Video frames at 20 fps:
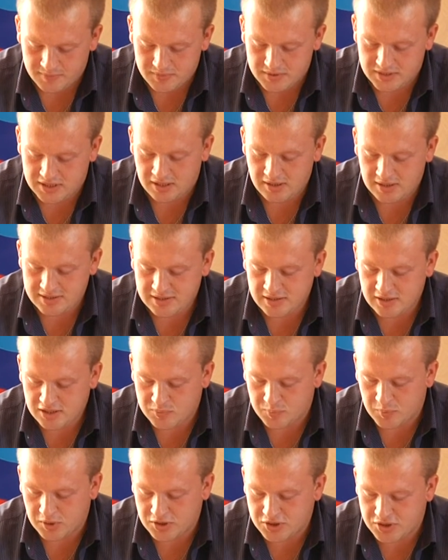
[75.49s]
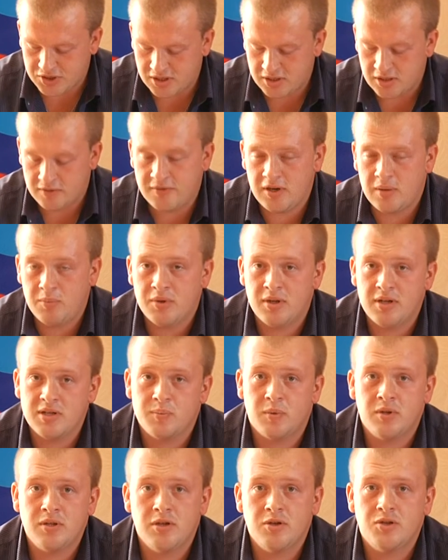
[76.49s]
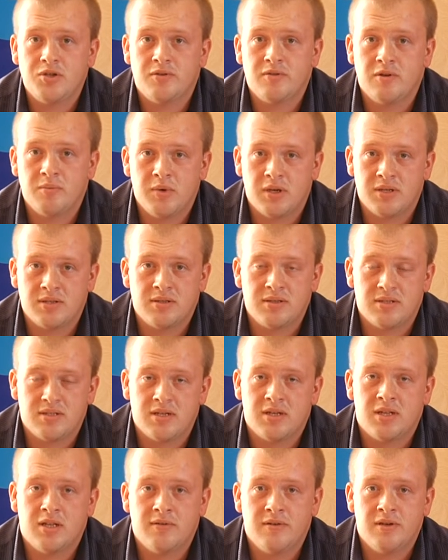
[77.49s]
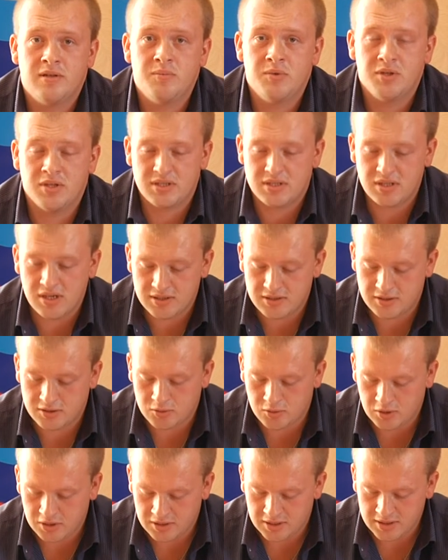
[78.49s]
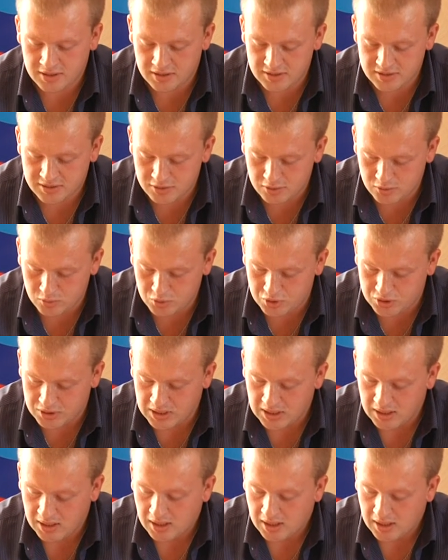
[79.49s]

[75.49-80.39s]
Согласно распоряжению временно исполняющего обязанности главы администрации города Красный Луч